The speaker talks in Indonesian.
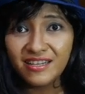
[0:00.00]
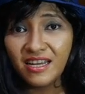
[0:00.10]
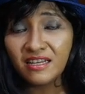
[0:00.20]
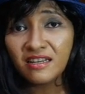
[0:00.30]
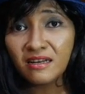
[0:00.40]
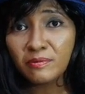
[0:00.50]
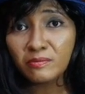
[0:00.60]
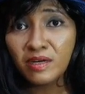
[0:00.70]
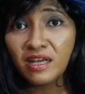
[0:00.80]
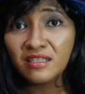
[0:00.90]
dan ia dapat
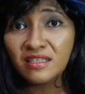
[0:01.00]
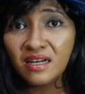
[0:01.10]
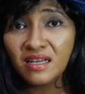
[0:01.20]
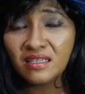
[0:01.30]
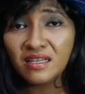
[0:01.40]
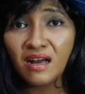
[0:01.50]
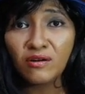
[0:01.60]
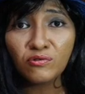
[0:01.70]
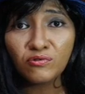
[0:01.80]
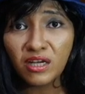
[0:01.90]
melihat jelas
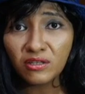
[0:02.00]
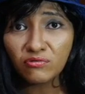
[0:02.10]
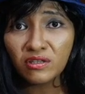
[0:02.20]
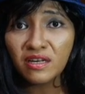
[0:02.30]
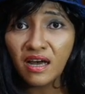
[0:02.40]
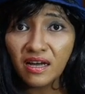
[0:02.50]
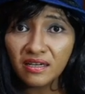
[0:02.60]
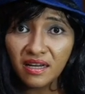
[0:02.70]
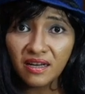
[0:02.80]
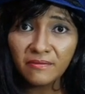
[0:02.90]
kalau luka itu tidak
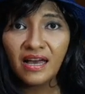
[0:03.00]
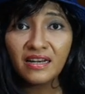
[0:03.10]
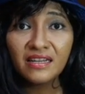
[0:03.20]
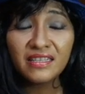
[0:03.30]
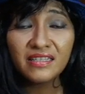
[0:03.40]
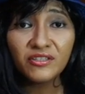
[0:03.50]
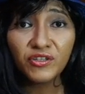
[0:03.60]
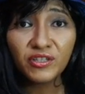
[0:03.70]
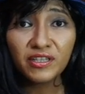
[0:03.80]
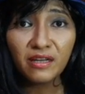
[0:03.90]
ada. Adiknya
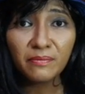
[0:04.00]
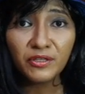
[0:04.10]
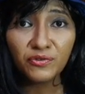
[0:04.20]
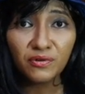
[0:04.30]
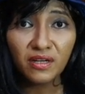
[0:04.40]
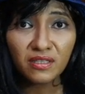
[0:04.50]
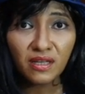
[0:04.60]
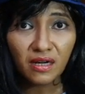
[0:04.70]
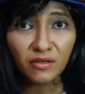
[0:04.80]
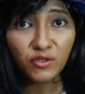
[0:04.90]
Johnny Depp yang juga
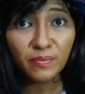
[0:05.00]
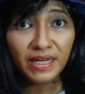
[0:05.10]
sekaligus